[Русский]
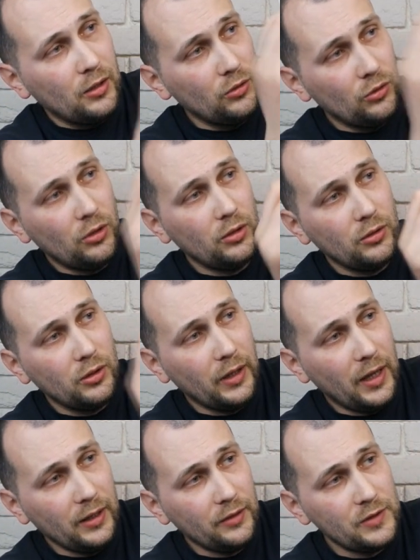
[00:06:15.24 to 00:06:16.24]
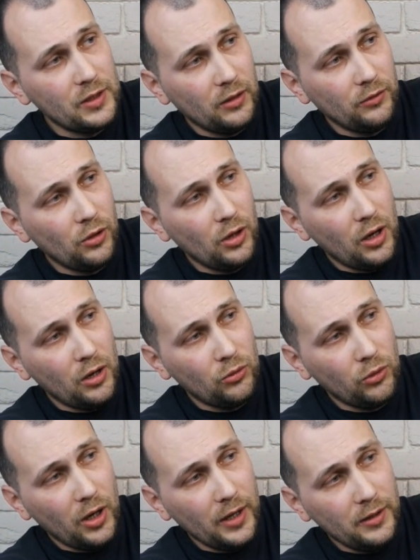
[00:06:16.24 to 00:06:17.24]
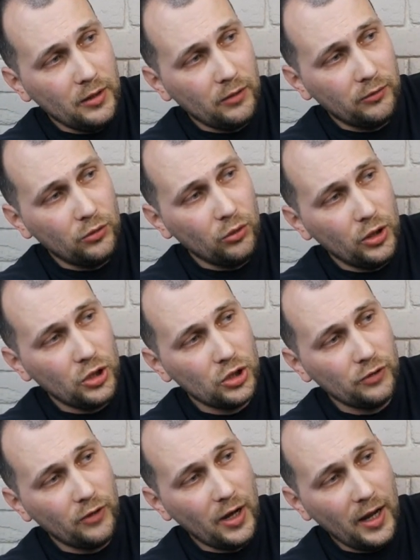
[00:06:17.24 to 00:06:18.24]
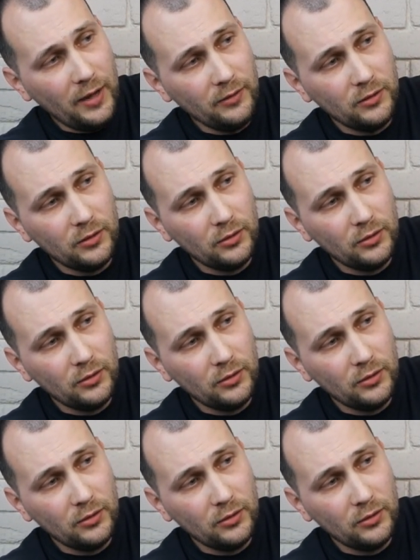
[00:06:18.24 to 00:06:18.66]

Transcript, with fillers: Но надо все равно аккуратненько вдоль шва